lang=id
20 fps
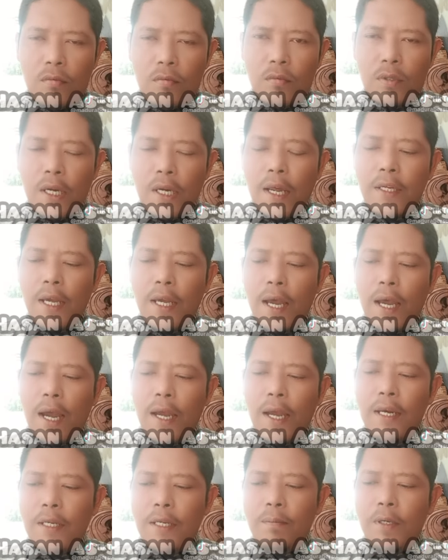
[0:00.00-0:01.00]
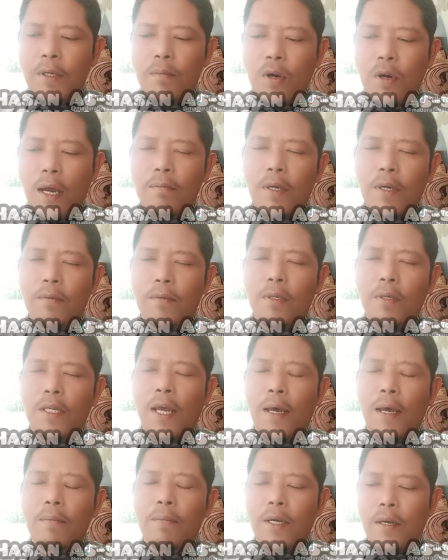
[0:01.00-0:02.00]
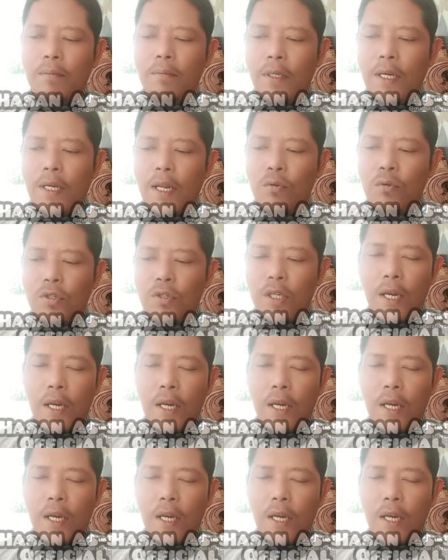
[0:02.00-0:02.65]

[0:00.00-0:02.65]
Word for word: karya Ali bin Muhammad bin Haba bin Husain